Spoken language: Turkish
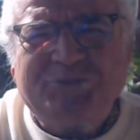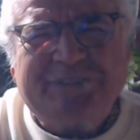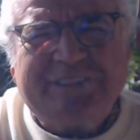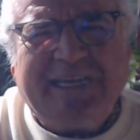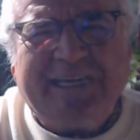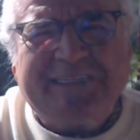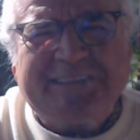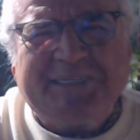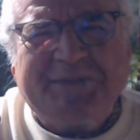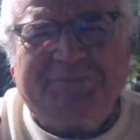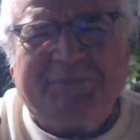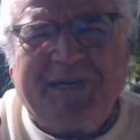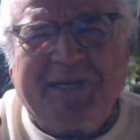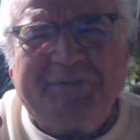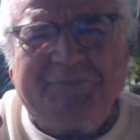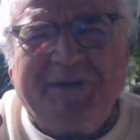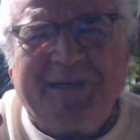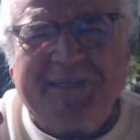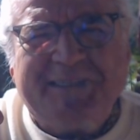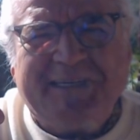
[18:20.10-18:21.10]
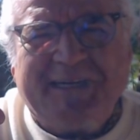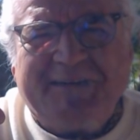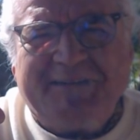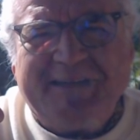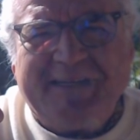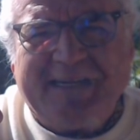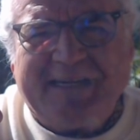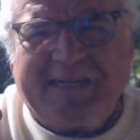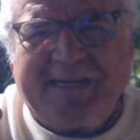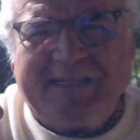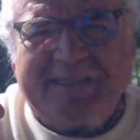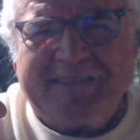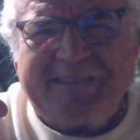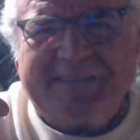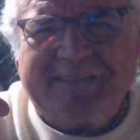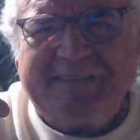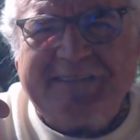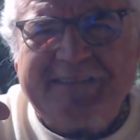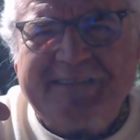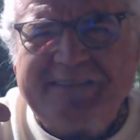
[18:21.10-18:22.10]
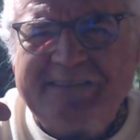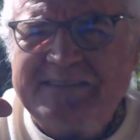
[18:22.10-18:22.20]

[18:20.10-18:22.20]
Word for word: serçe parmağını havaya kaldırdı.